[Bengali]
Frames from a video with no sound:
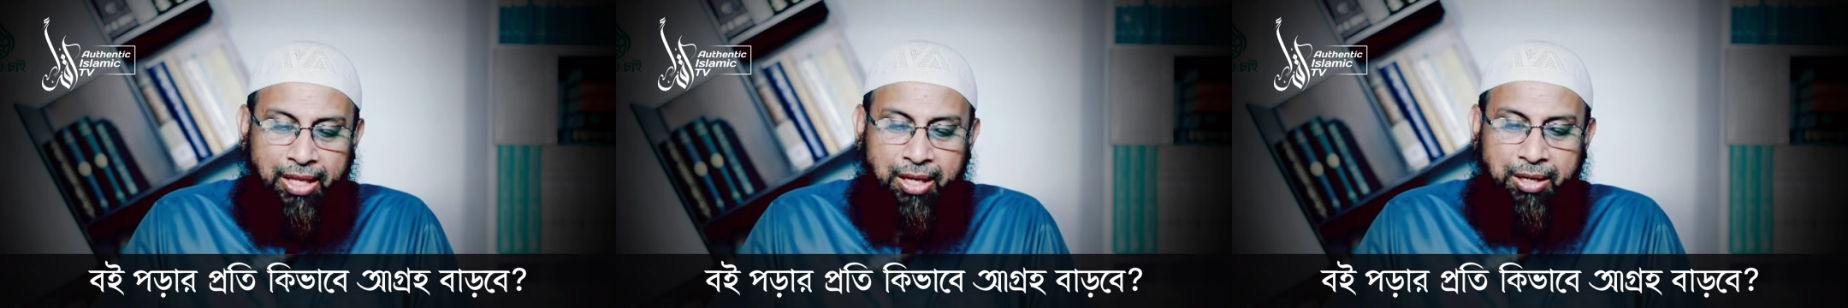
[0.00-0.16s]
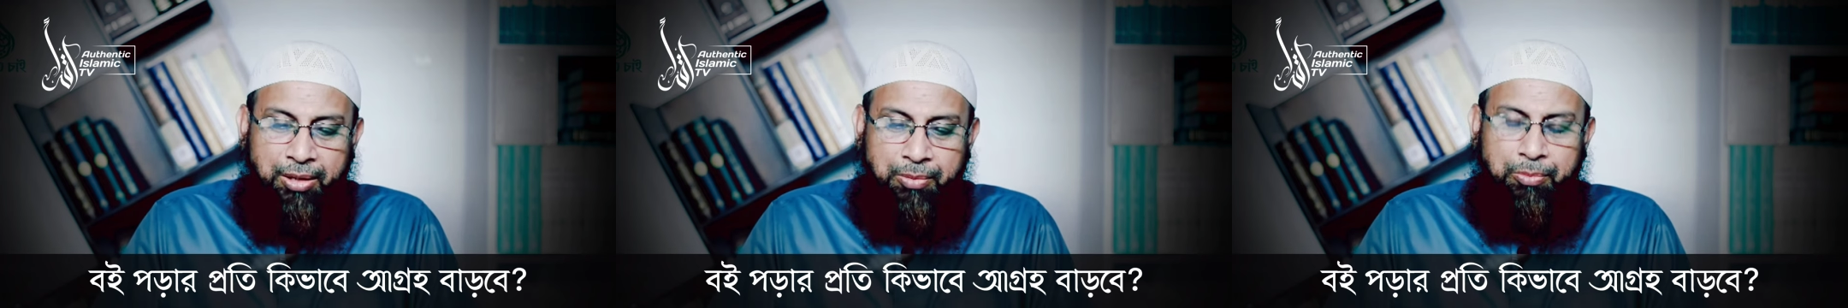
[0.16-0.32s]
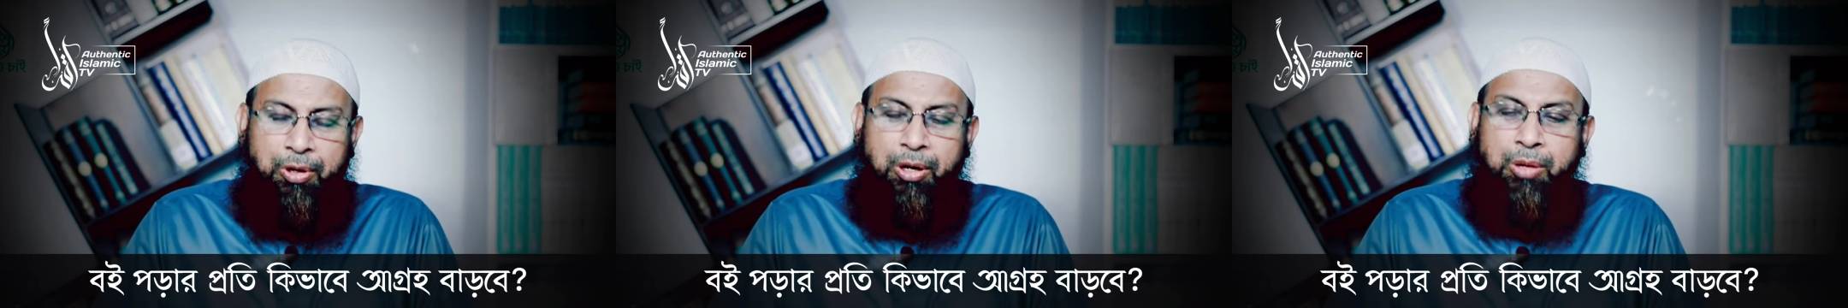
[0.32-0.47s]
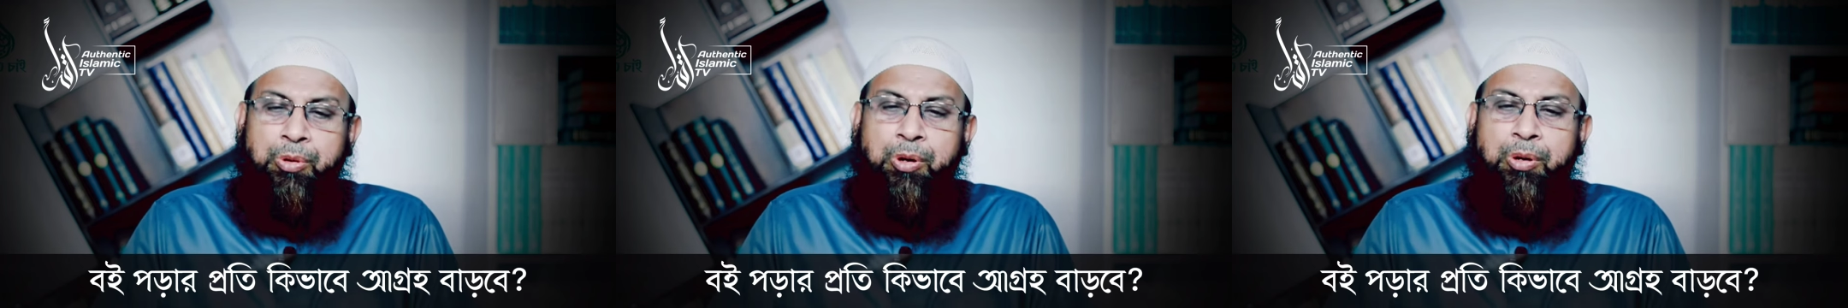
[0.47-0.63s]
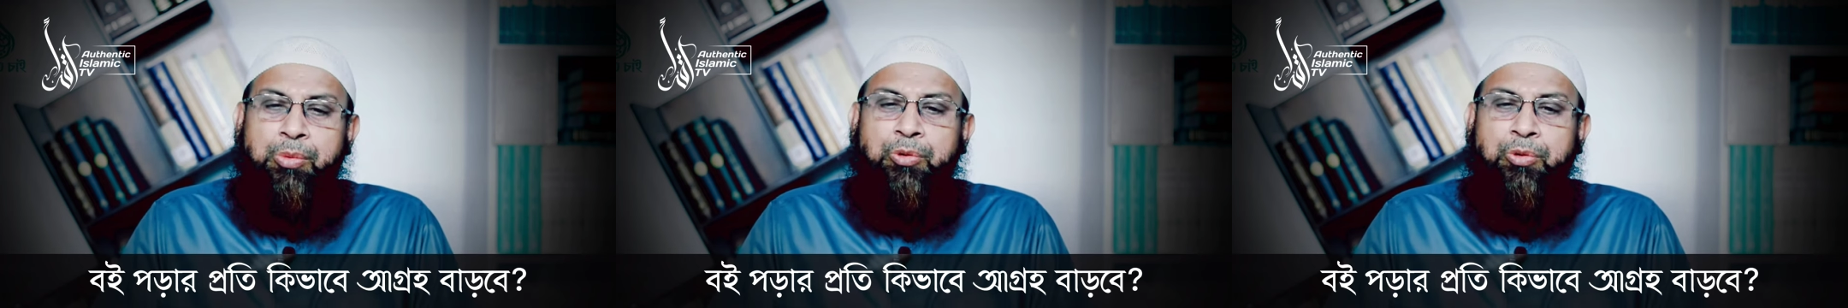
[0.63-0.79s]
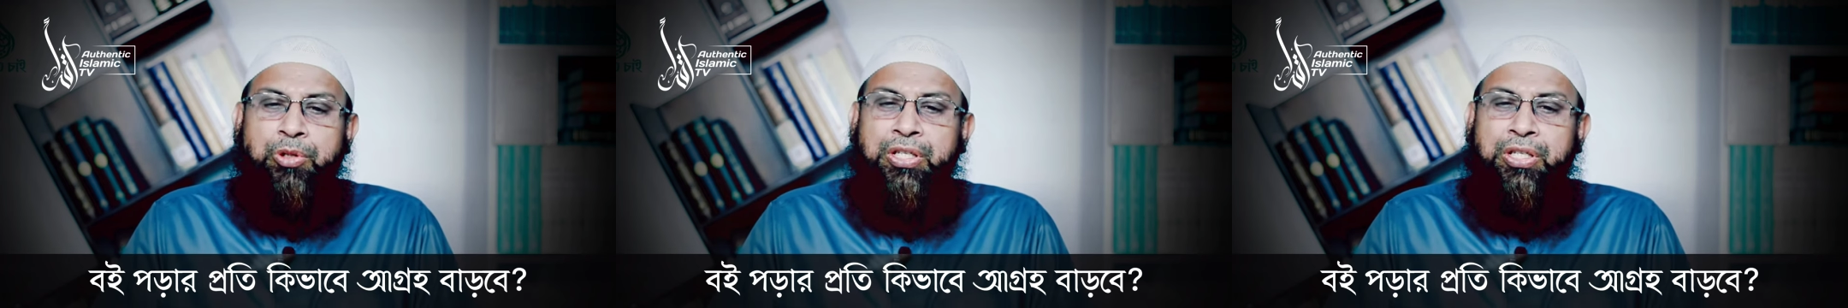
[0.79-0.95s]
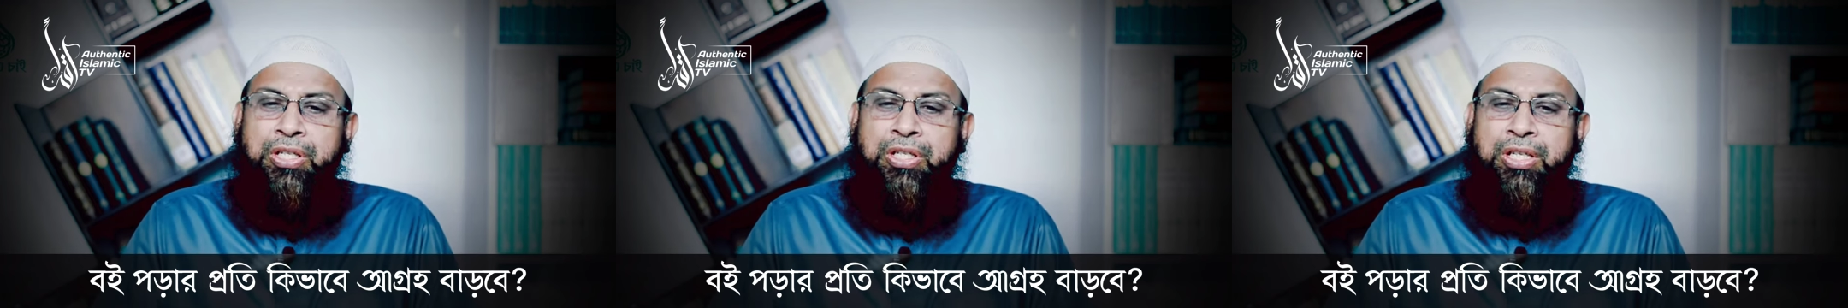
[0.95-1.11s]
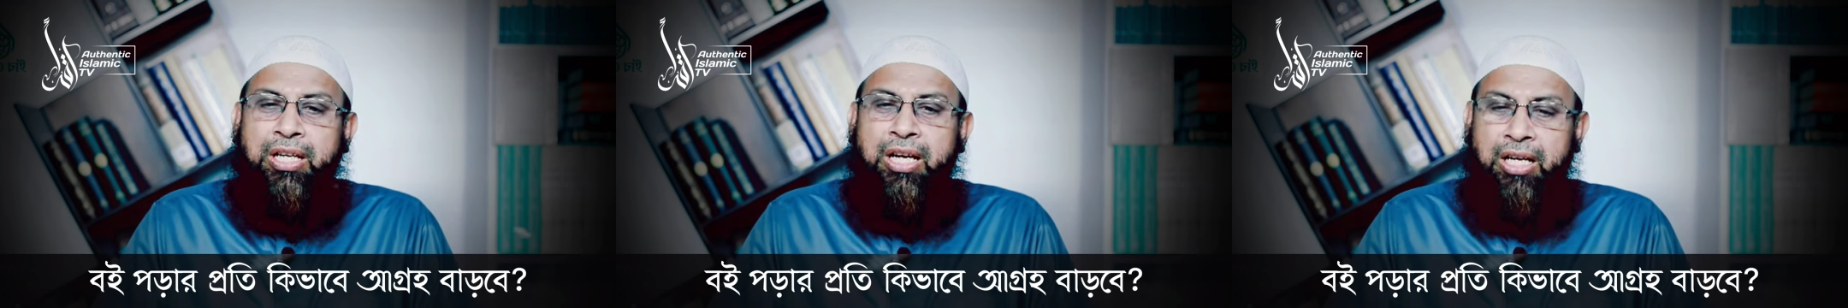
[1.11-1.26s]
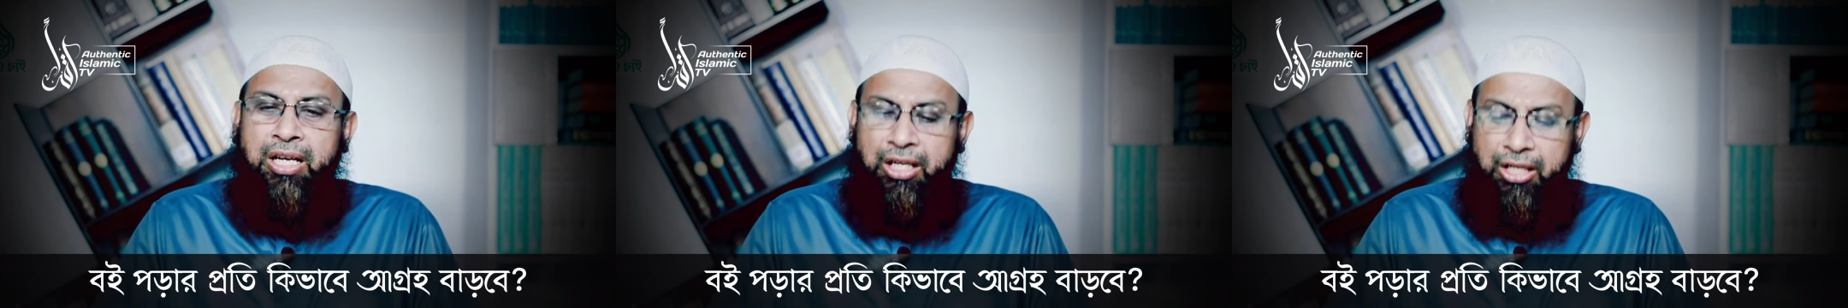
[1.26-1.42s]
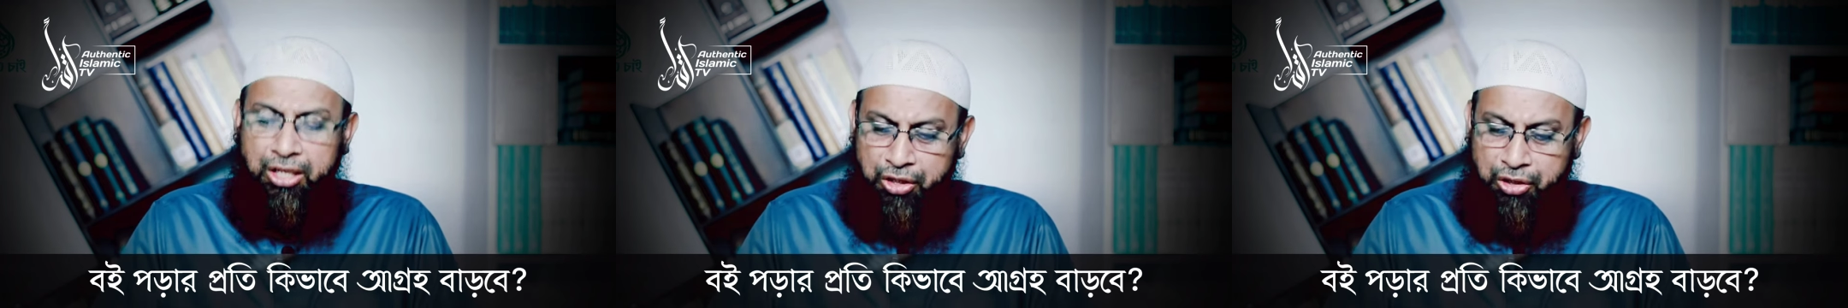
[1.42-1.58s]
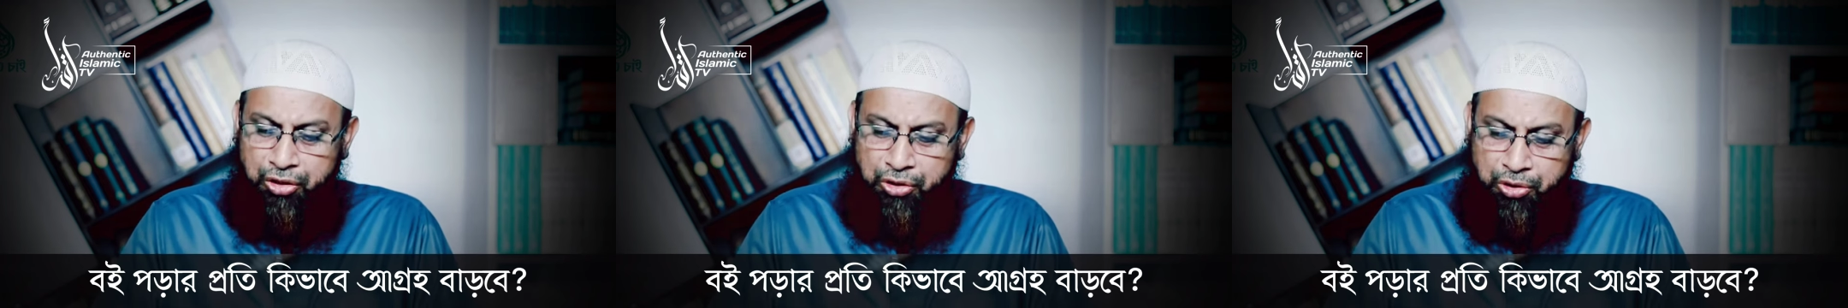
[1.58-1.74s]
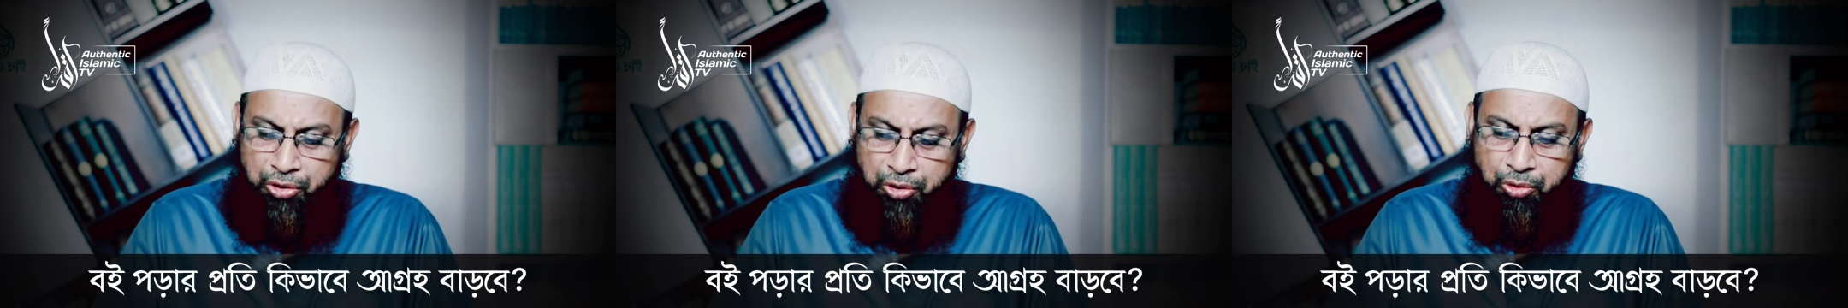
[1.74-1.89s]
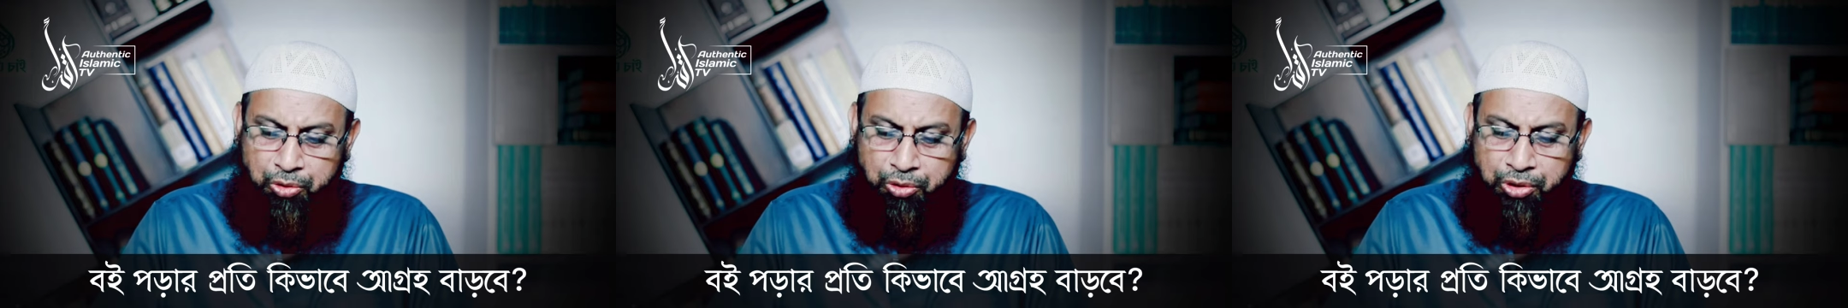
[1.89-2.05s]
বড় বড় মনীষীরা
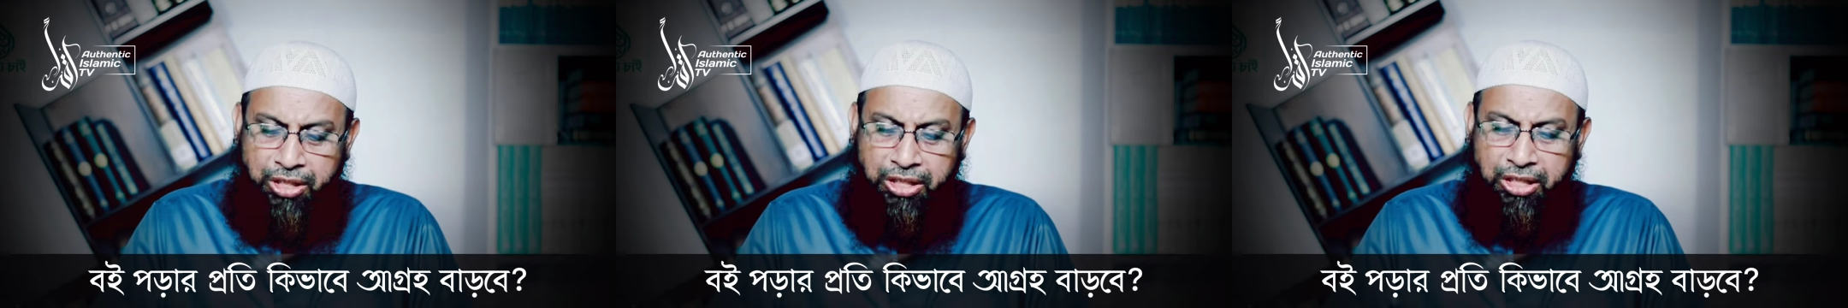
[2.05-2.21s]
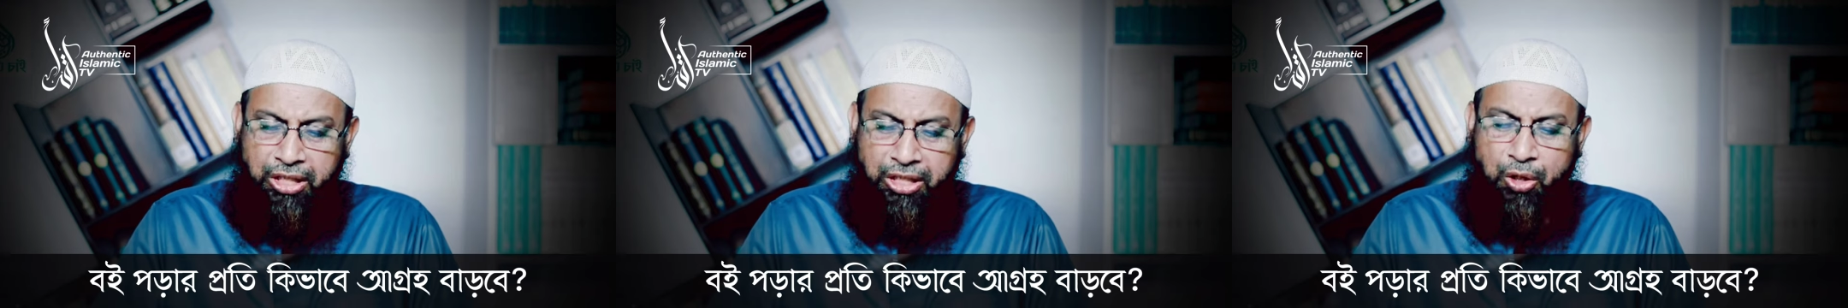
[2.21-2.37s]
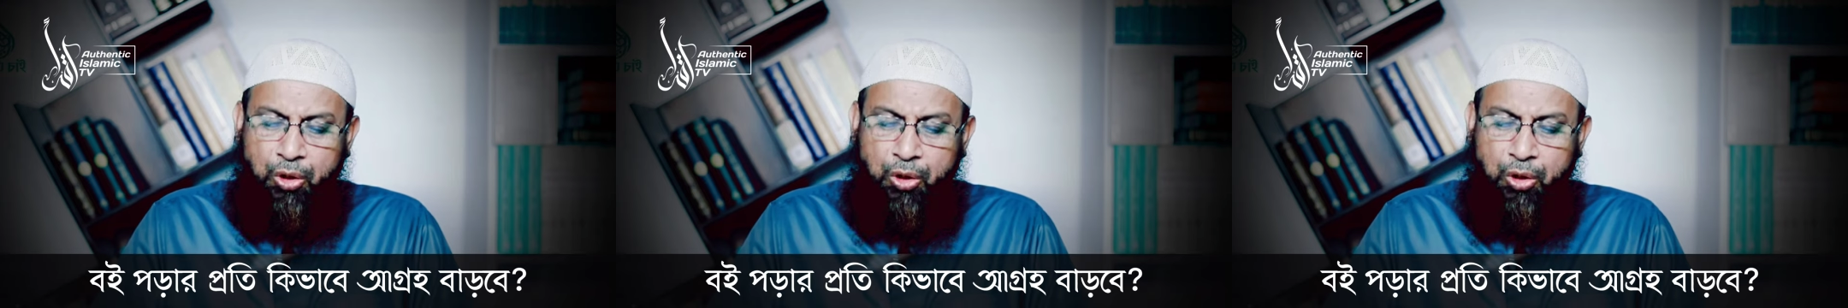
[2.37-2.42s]
সকলেই